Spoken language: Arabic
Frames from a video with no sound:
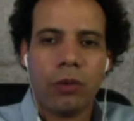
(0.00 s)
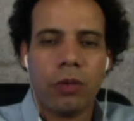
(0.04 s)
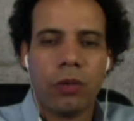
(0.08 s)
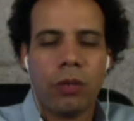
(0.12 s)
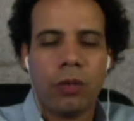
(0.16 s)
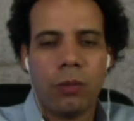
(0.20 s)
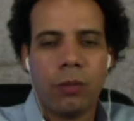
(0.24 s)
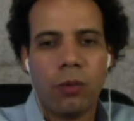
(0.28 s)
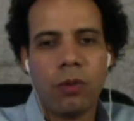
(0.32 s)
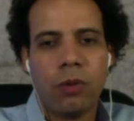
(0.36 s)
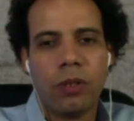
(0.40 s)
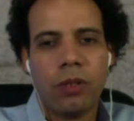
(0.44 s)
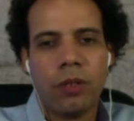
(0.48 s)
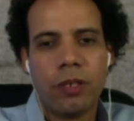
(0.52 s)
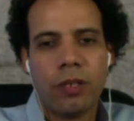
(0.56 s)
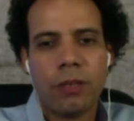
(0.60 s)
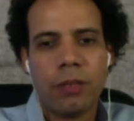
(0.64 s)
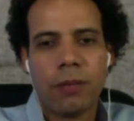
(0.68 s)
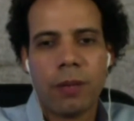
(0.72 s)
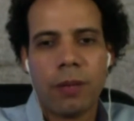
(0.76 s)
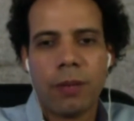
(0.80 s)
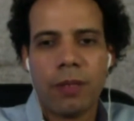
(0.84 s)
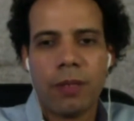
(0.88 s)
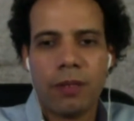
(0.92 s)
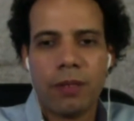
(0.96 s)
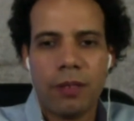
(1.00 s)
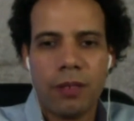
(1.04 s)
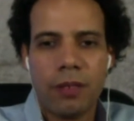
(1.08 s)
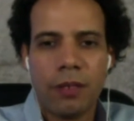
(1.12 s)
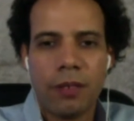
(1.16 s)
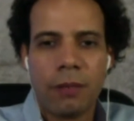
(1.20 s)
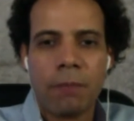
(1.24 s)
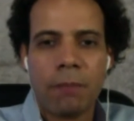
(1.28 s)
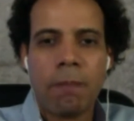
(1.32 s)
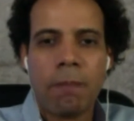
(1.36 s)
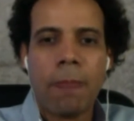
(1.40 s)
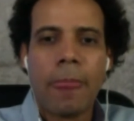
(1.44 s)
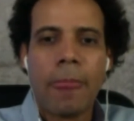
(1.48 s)
ممكن نسمع مزيكا
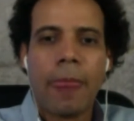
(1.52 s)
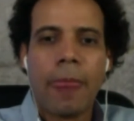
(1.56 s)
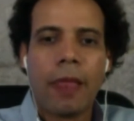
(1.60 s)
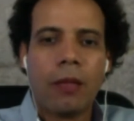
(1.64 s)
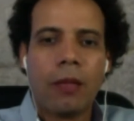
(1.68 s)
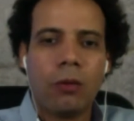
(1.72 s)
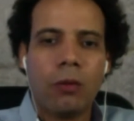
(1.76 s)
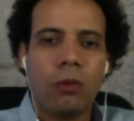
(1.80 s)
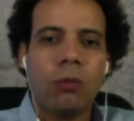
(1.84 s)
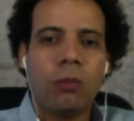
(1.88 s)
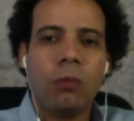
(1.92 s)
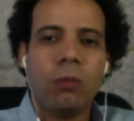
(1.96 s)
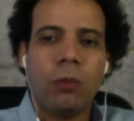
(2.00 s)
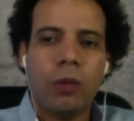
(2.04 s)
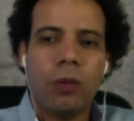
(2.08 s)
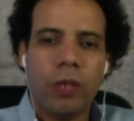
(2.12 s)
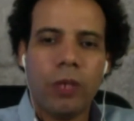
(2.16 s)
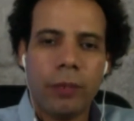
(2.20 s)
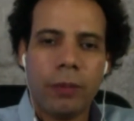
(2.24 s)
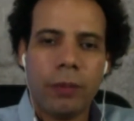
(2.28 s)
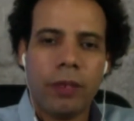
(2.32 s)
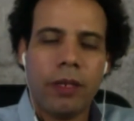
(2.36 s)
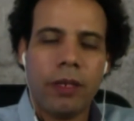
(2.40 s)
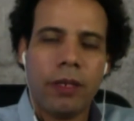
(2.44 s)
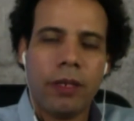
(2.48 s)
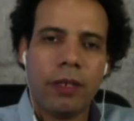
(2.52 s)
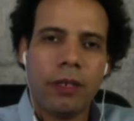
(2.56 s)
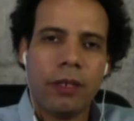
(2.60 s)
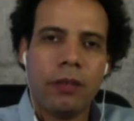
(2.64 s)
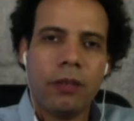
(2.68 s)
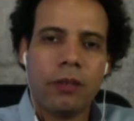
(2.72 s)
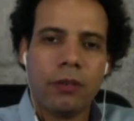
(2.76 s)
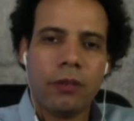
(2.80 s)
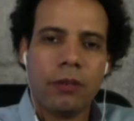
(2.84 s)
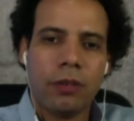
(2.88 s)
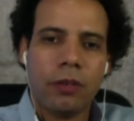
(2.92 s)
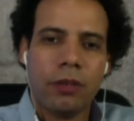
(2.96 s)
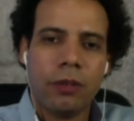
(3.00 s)
تكون ملهمه لان
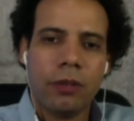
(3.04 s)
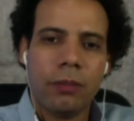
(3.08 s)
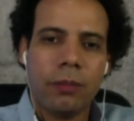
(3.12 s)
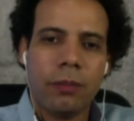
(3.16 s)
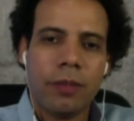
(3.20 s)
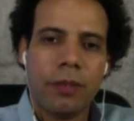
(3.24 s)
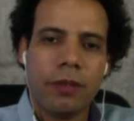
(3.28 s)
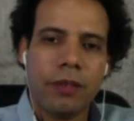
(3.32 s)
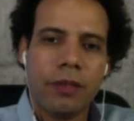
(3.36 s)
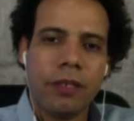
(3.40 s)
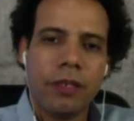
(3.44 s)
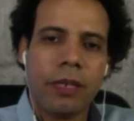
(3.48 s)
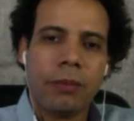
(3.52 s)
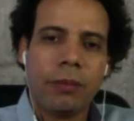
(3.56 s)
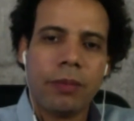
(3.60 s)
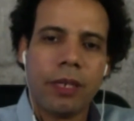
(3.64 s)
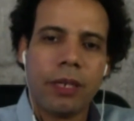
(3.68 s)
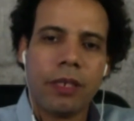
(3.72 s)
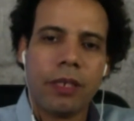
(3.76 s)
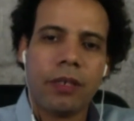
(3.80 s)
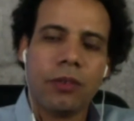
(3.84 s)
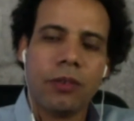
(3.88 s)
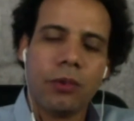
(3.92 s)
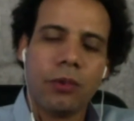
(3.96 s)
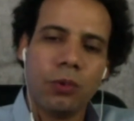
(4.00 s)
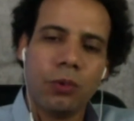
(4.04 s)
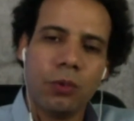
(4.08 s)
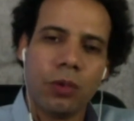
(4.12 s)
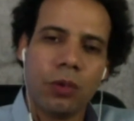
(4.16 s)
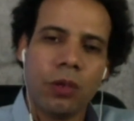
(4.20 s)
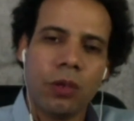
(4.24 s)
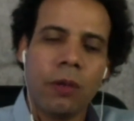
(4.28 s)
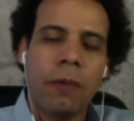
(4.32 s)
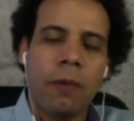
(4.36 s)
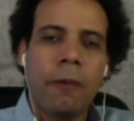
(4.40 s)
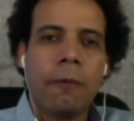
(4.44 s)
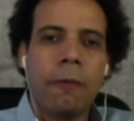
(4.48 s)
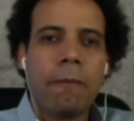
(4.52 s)
المزيكا بتعكس صوره
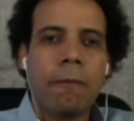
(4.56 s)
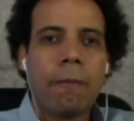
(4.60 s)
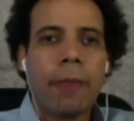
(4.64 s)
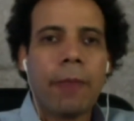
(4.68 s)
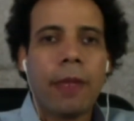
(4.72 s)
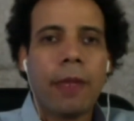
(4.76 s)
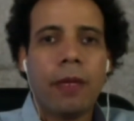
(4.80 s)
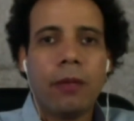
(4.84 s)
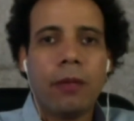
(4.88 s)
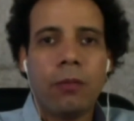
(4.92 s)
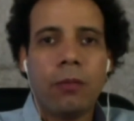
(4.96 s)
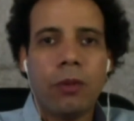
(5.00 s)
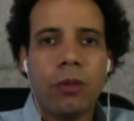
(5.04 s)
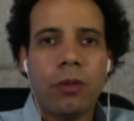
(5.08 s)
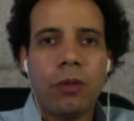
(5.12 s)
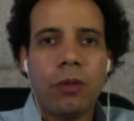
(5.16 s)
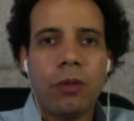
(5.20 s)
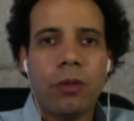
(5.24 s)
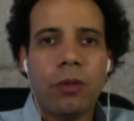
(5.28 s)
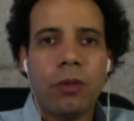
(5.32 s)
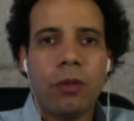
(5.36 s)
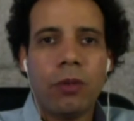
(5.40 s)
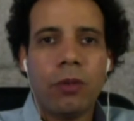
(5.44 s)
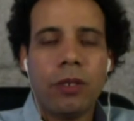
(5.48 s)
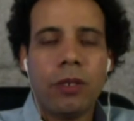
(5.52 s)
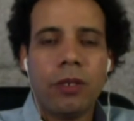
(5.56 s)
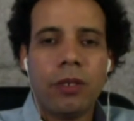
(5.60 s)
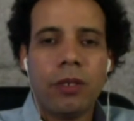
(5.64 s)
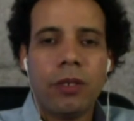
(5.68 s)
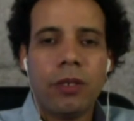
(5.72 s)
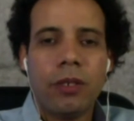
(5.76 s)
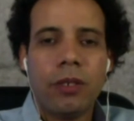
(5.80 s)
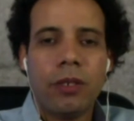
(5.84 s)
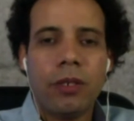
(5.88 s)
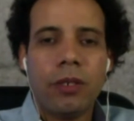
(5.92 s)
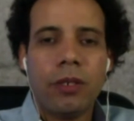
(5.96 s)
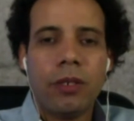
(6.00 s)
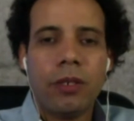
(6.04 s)
آه، ممكن
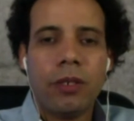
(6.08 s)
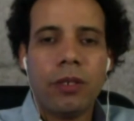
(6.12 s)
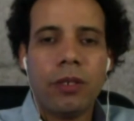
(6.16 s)
آه،